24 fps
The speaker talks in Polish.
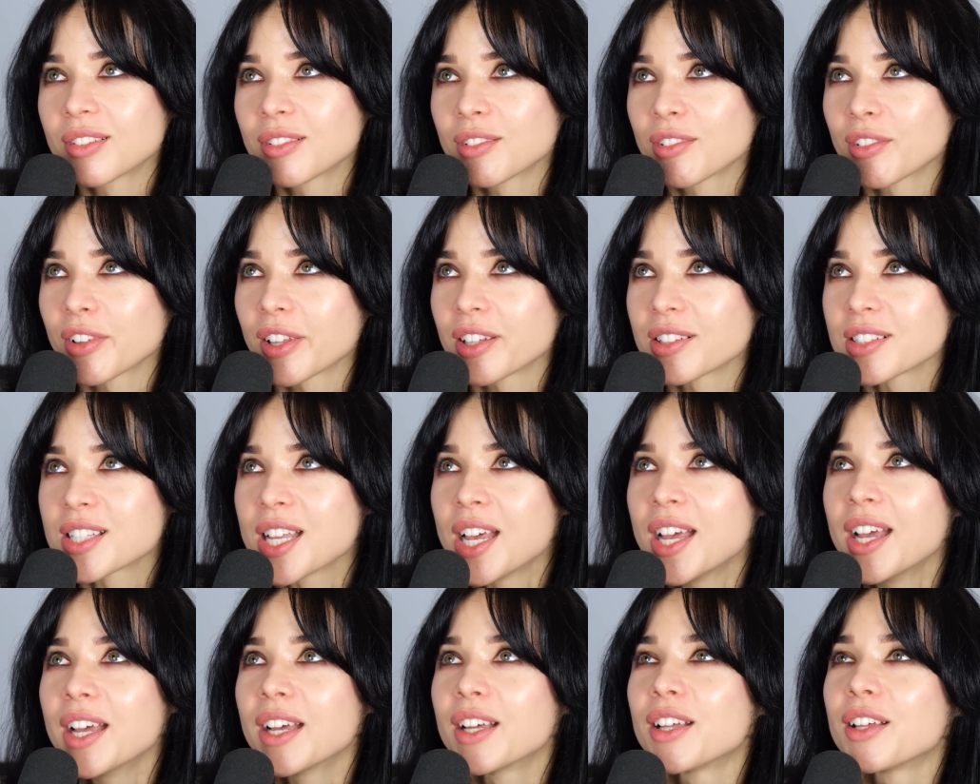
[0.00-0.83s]
więc
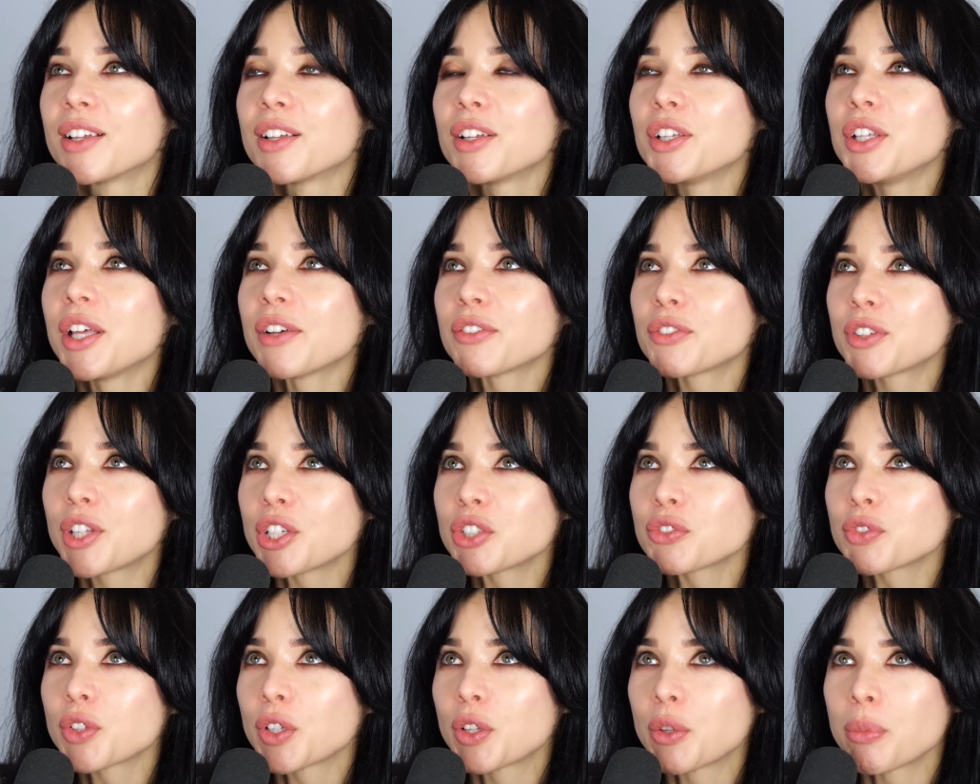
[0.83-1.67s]
e, ja
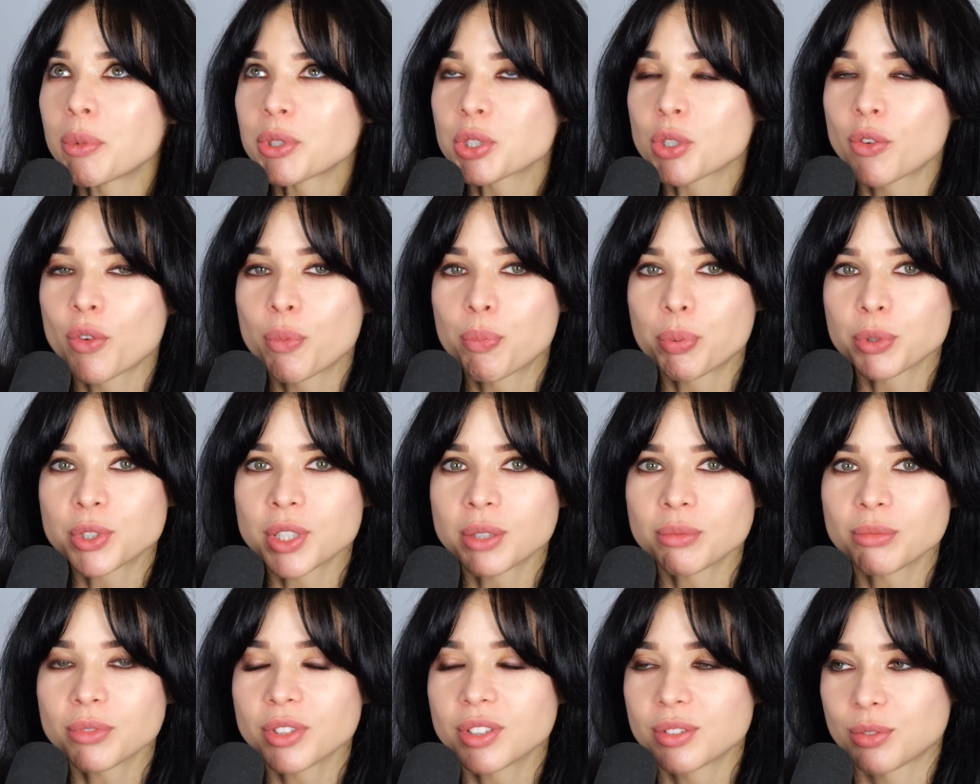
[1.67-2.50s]
też wtedy Maćkowi
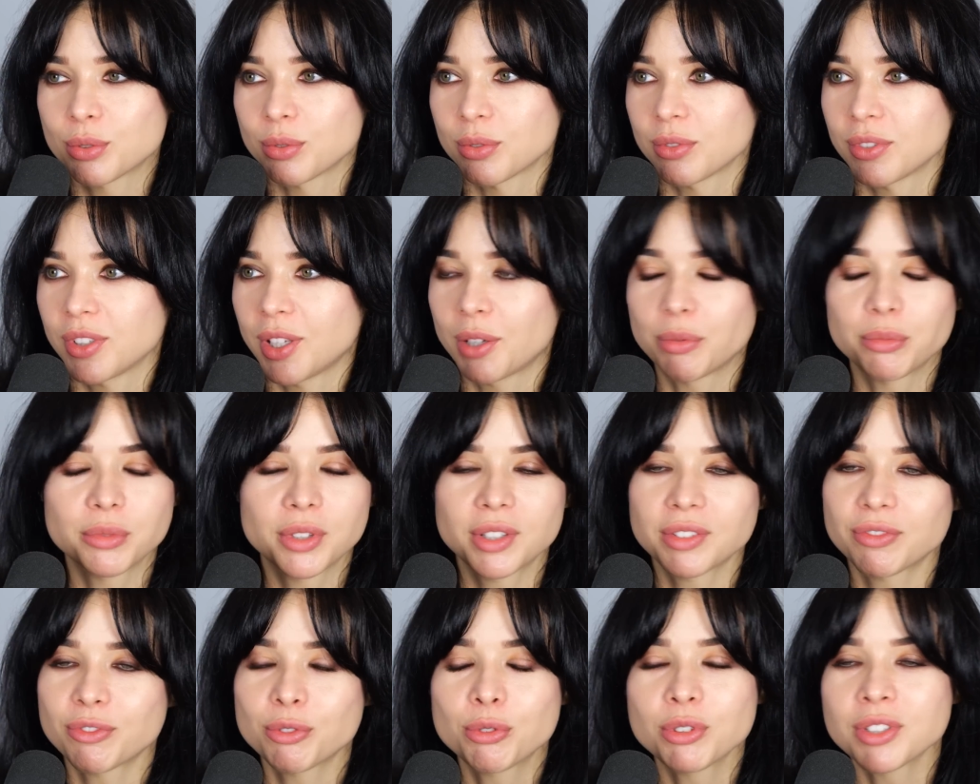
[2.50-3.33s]
powiedziałam, Jezu, ja,
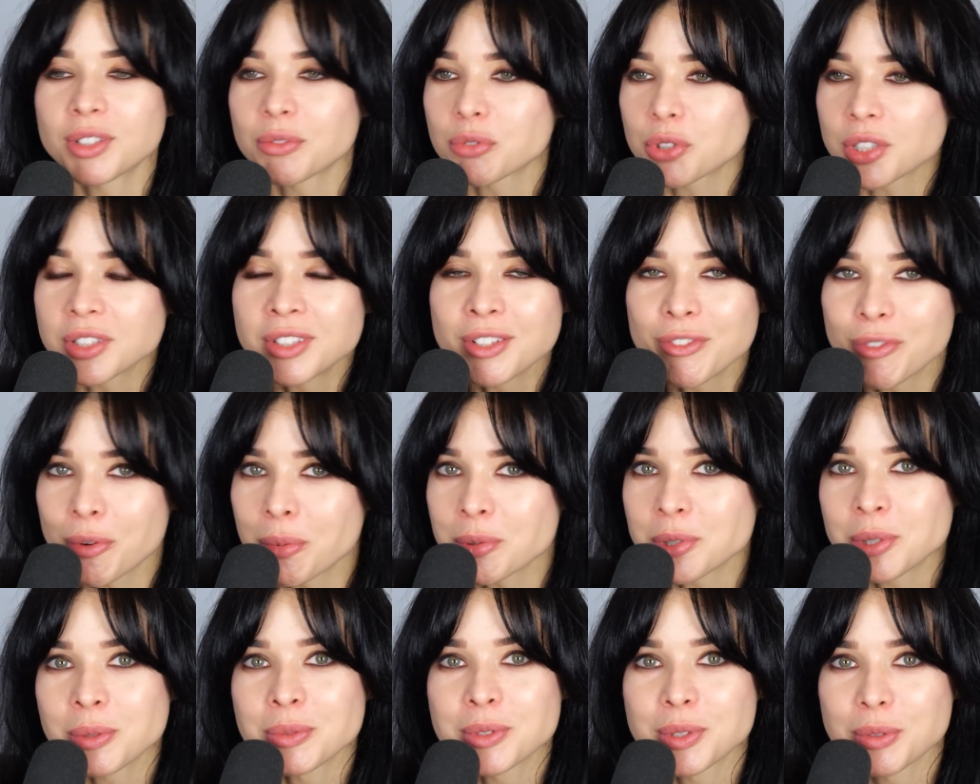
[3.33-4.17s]
ja w ogóle na przykład nie
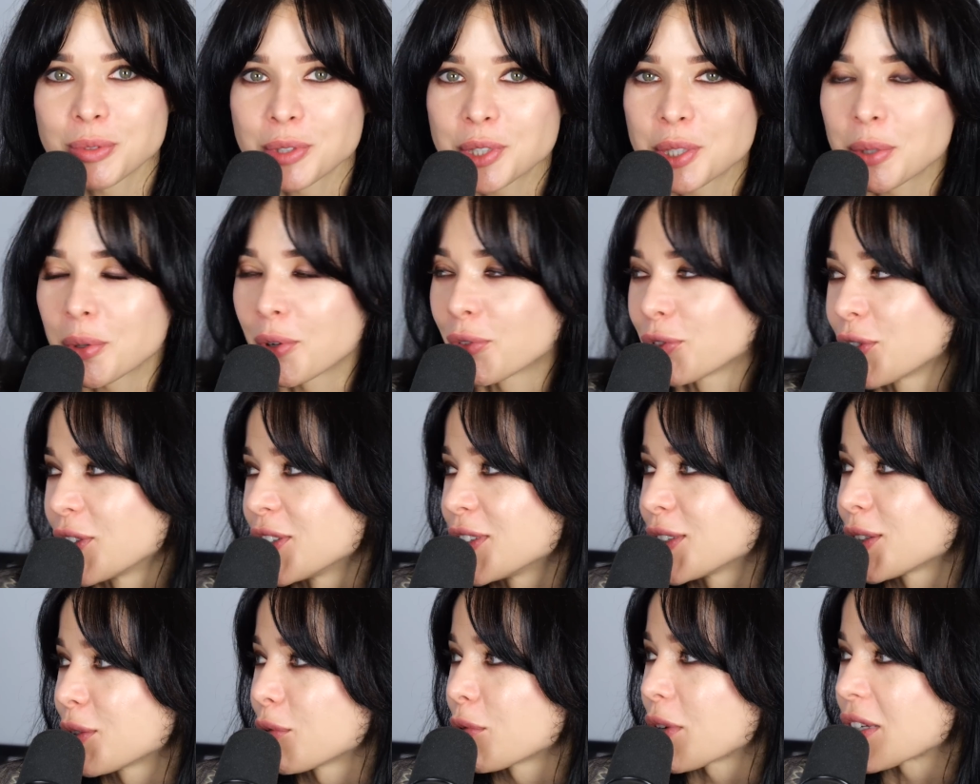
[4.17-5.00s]
wyobrażam sobie siebie w tej
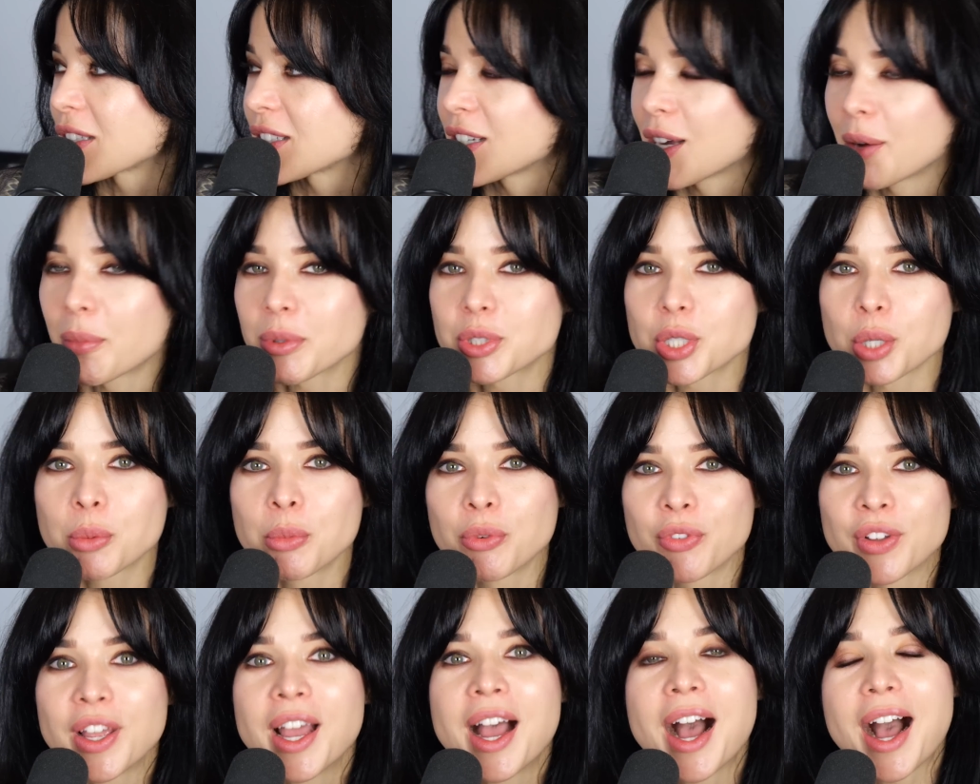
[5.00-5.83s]
sytuacji, a Maciek ja...
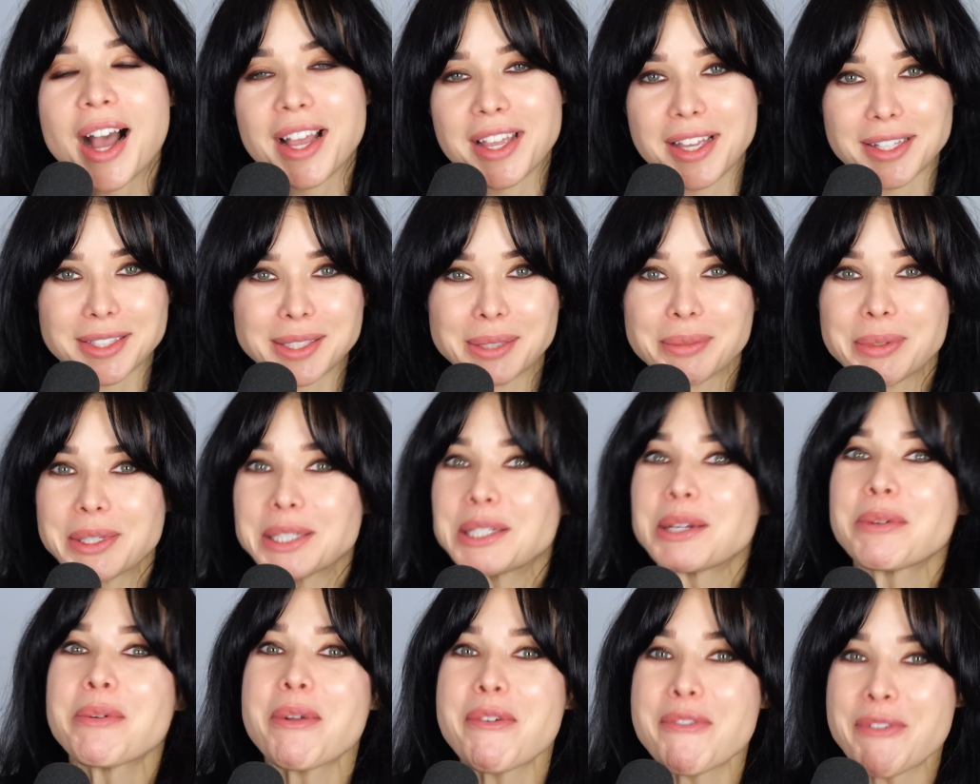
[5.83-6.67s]
mówi, a ja sobie
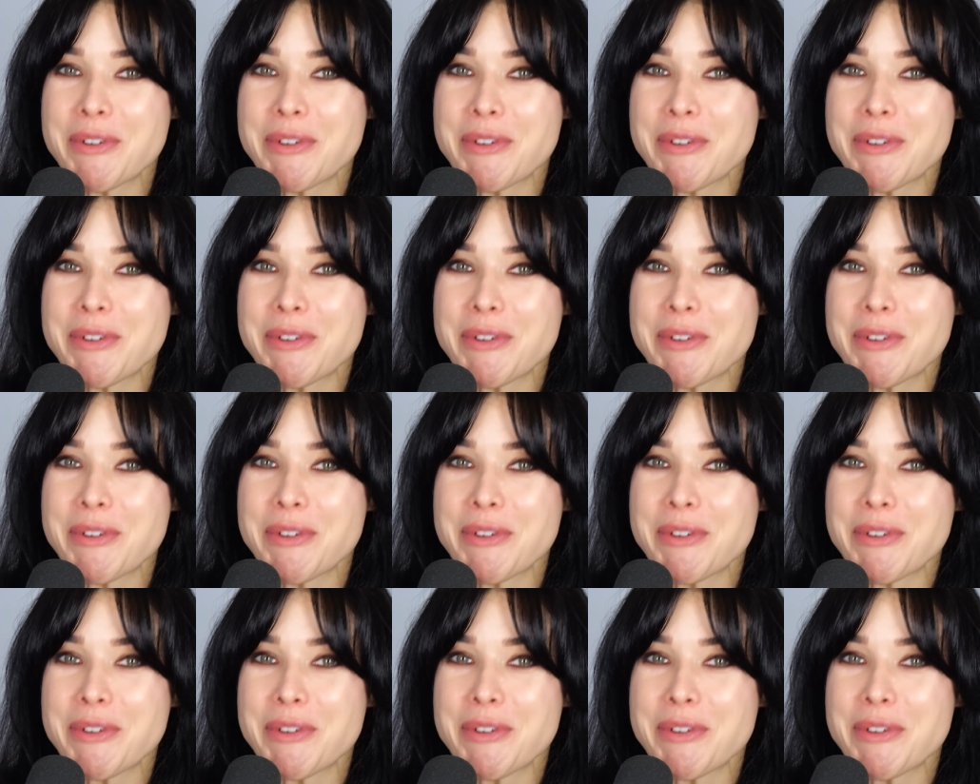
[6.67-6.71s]
siebie